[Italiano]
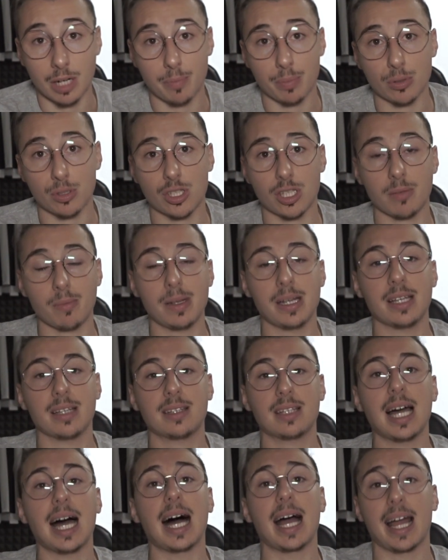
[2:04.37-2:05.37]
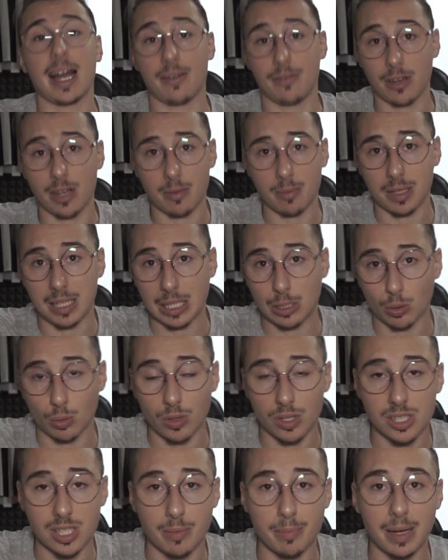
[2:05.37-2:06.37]
la possibilità e avermi dato
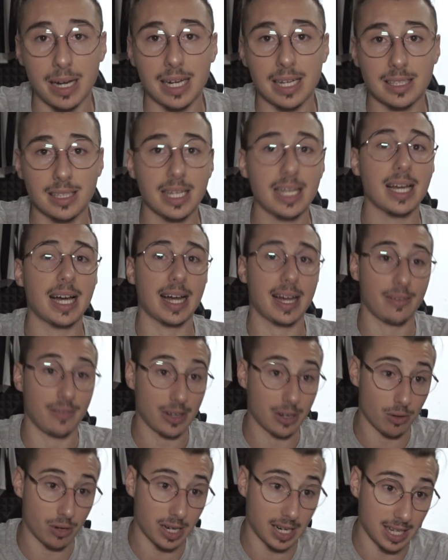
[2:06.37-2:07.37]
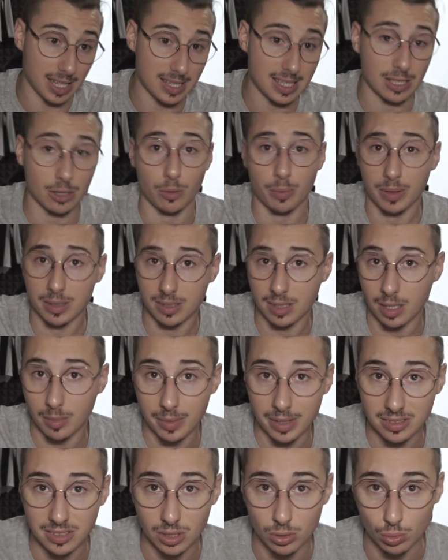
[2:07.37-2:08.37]
questa bella idea e aver organizzato
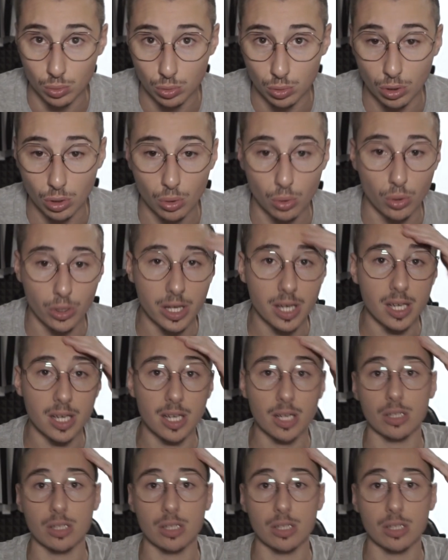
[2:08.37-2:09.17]
praticamente tutto lui.